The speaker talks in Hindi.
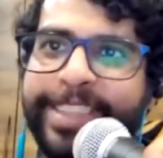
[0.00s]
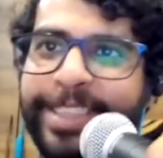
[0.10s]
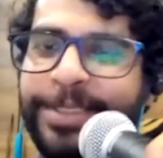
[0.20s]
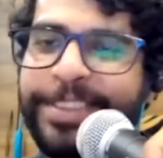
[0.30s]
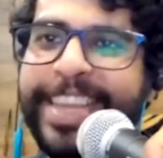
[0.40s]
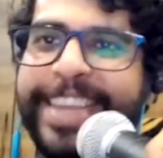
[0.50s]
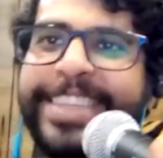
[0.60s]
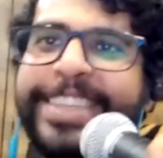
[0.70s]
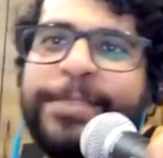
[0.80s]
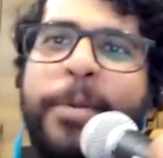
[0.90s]
थे शोज याद
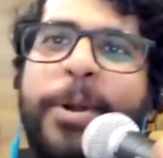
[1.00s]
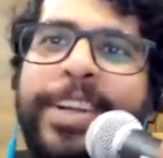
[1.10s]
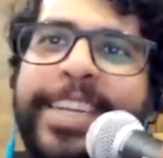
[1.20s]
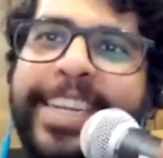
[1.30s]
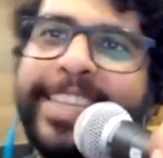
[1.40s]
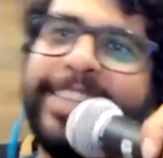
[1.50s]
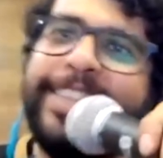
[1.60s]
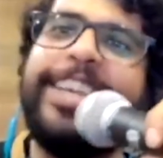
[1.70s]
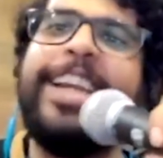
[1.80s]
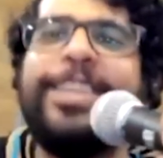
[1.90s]
है स्पॉट नहीं रहता था
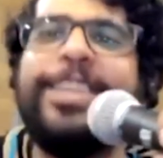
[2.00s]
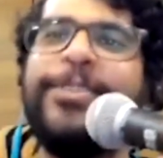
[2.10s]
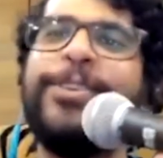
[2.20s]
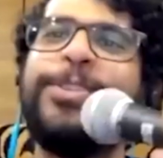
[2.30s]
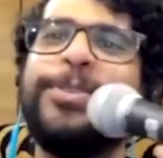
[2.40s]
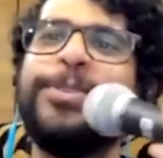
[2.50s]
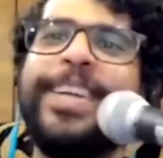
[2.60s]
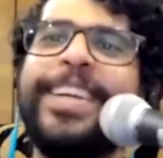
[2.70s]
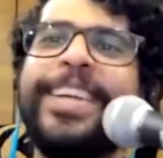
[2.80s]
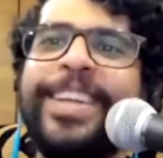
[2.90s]
सैटरडे फर्स्ट शो में